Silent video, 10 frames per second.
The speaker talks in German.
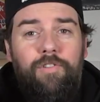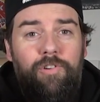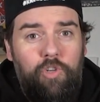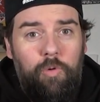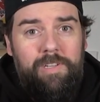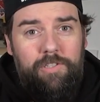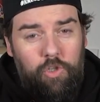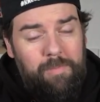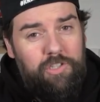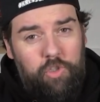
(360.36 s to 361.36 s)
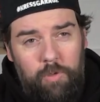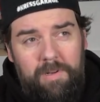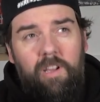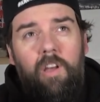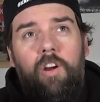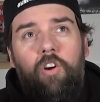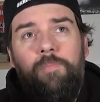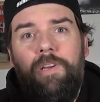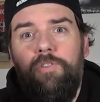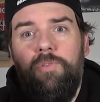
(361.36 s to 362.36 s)
von Thomas. Thomas Strobel
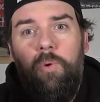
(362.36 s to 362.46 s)
kommt aus